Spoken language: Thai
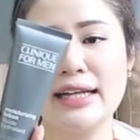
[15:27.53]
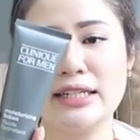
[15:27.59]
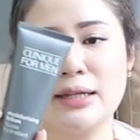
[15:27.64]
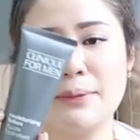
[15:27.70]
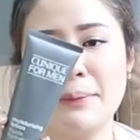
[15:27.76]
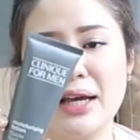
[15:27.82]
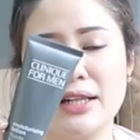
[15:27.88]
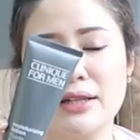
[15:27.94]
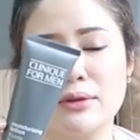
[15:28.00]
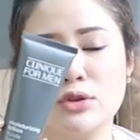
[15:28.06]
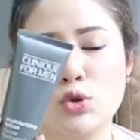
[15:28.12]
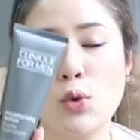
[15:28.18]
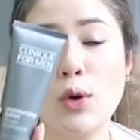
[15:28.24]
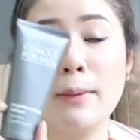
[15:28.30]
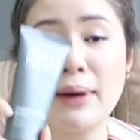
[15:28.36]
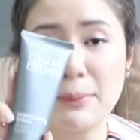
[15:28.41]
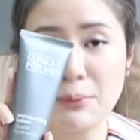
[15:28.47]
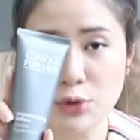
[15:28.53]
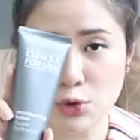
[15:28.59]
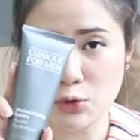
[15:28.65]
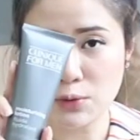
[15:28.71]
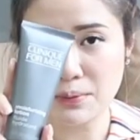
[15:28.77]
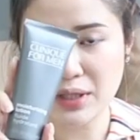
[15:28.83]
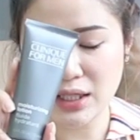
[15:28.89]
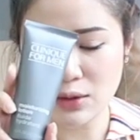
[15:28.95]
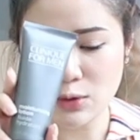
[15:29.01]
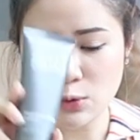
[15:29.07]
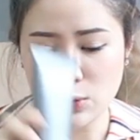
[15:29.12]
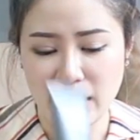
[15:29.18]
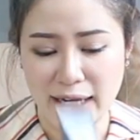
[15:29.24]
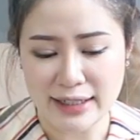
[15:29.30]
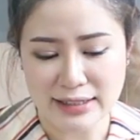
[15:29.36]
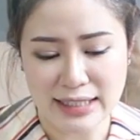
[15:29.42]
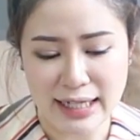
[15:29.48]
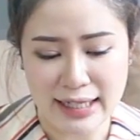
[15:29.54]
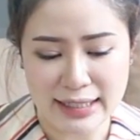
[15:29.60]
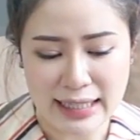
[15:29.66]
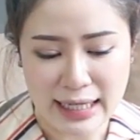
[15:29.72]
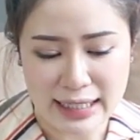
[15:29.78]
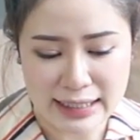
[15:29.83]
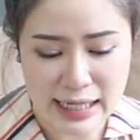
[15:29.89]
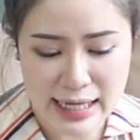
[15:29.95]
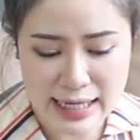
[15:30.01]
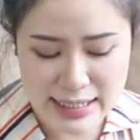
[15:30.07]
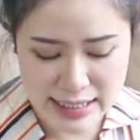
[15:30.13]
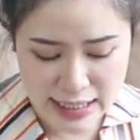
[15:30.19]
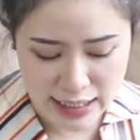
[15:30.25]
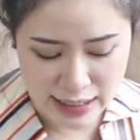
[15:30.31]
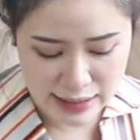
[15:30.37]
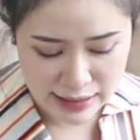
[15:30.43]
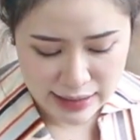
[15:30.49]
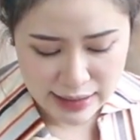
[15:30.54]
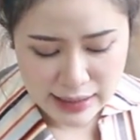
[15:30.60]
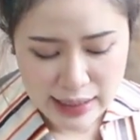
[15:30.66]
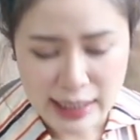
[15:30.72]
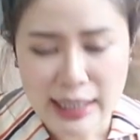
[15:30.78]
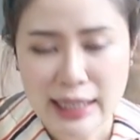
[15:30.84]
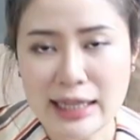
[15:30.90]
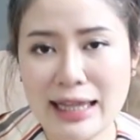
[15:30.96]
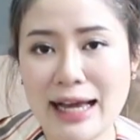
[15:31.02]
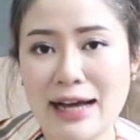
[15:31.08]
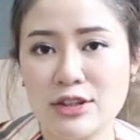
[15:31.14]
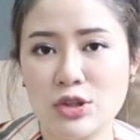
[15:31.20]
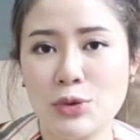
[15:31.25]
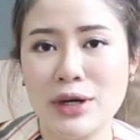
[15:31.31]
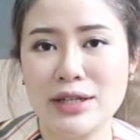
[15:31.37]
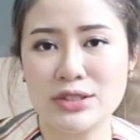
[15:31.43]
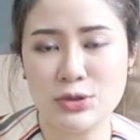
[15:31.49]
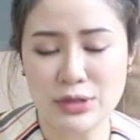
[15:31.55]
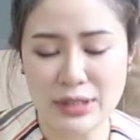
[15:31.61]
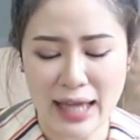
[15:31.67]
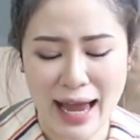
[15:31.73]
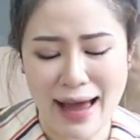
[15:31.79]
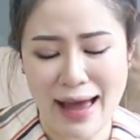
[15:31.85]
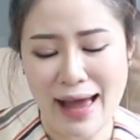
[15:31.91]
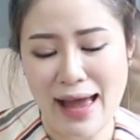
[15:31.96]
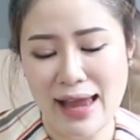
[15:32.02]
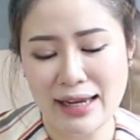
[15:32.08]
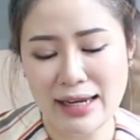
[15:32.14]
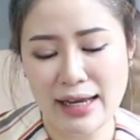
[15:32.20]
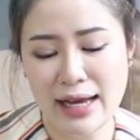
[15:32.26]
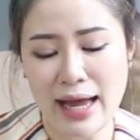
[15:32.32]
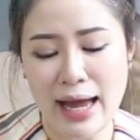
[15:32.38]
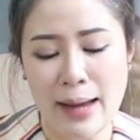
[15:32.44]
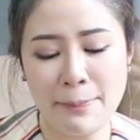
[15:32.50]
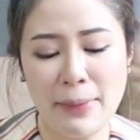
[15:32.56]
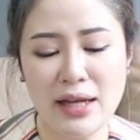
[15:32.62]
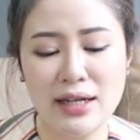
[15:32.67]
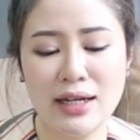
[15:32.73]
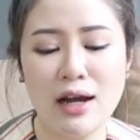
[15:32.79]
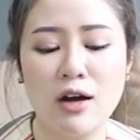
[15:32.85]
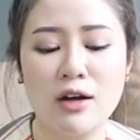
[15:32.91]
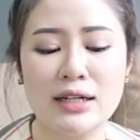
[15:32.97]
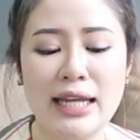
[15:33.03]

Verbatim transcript: อันนี้เป็นตัวบำรุงผิวหลังจากล้างหน้าเสร็จแล้วตัวสุดท้ายนะคะเป็นน้อง